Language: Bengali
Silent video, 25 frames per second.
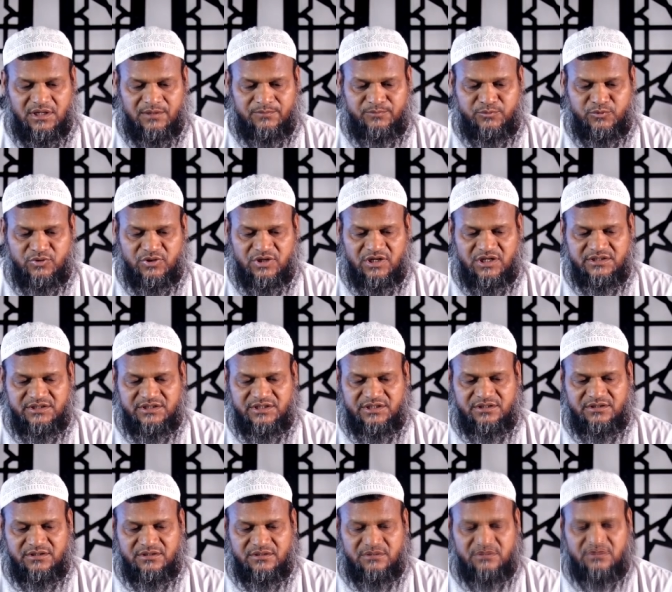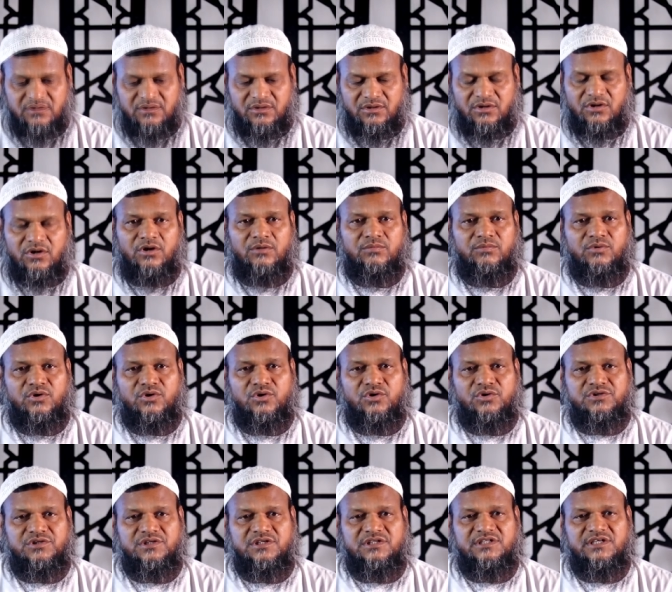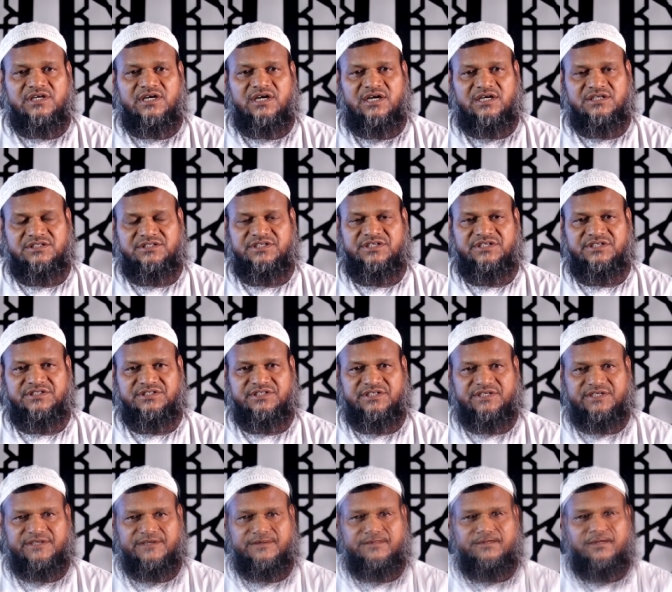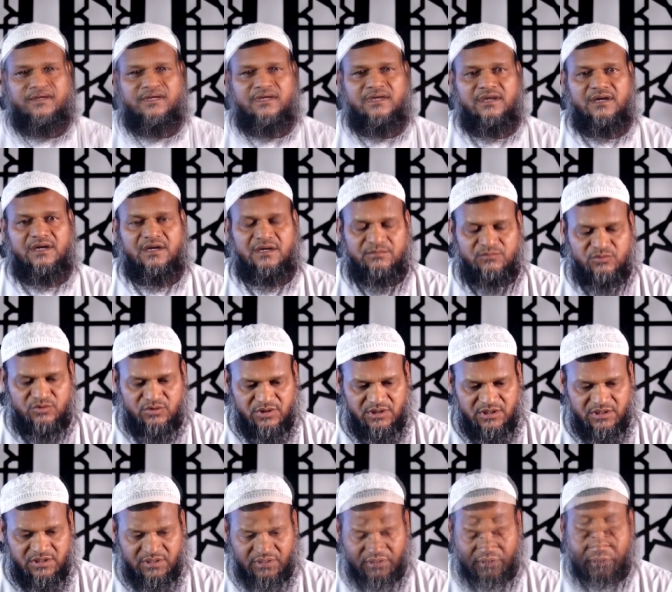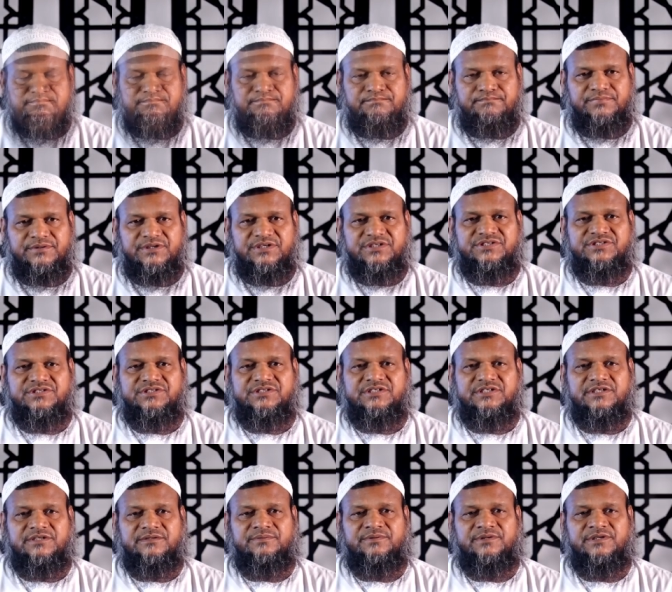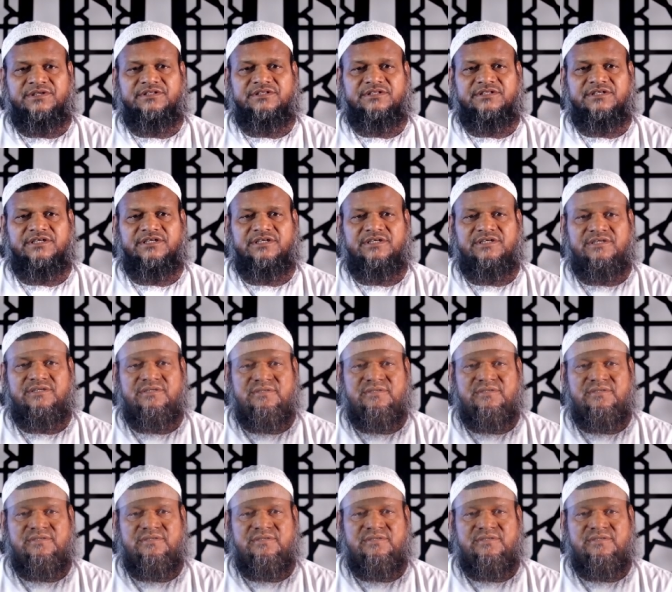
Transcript: আপনাদের অবগতিতে আছে যে আমরা পিস টিভিতে